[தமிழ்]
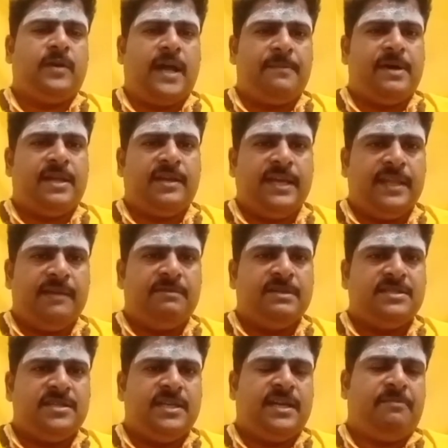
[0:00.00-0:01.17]
நாம் அதை எதை
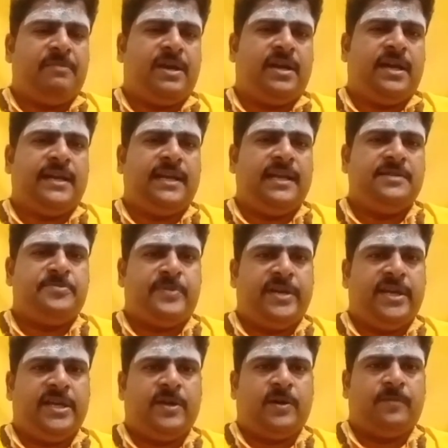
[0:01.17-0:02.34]
வச்சு நம்ம அனலைஸ்
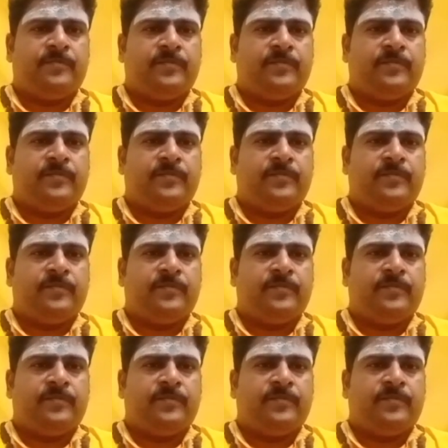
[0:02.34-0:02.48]
பண்ணிக்கிறோம்